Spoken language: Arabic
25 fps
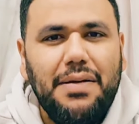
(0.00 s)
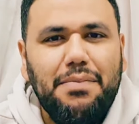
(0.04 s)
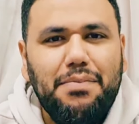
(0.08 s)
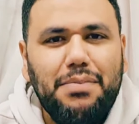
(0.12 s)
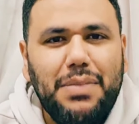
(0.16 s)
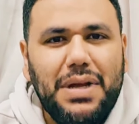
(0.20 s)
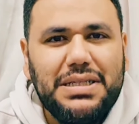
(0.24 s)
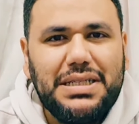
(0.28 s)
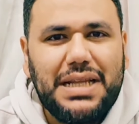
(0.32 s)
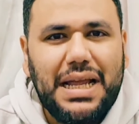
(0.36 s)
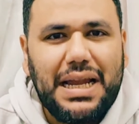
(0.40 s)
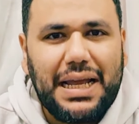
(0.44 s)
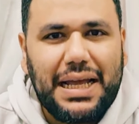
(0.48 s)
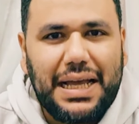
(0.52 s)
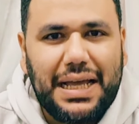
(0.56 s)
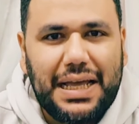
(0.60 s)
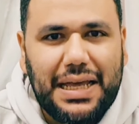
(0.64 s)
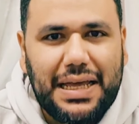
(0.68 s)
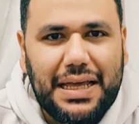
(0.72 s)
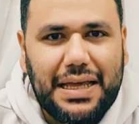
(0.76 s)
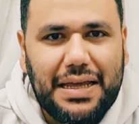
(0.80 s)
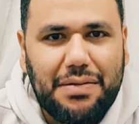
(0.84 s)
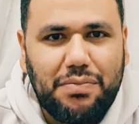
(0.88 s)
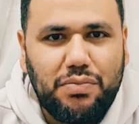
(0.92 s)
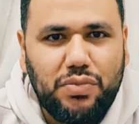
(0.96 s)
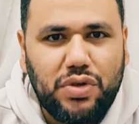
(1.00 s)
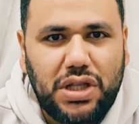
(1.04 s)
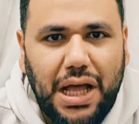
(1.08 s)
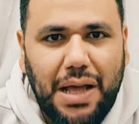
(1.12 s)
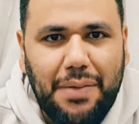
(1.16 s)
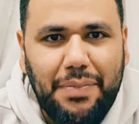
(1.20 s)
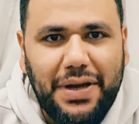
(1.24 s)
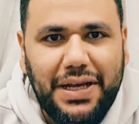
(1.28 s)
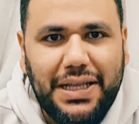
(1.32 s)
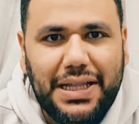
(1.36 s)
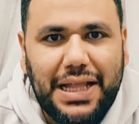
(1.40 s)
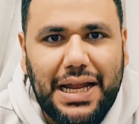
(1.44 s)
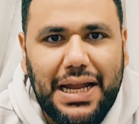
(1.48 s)
مساء الخير
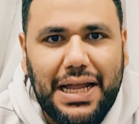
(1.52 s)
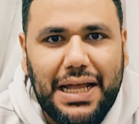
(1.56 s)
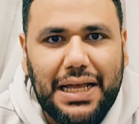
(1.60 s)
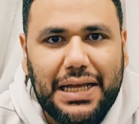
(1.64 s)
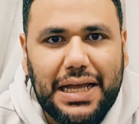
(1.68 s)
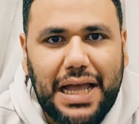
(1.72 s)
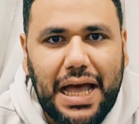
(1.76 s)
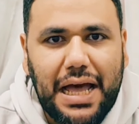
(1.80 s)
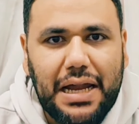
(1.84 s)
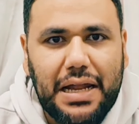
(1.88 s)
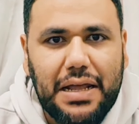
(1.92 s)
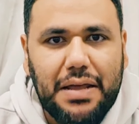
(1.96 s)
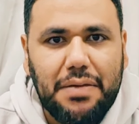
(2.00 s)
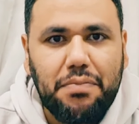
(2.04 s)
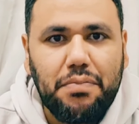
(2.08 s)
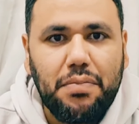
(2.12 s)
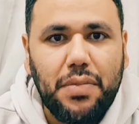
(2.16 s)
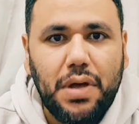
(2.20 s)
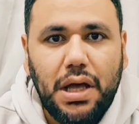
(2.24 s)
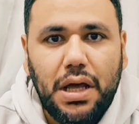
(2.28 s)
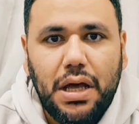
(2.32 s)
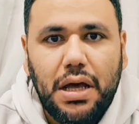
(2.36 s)
متابعينا الأكارم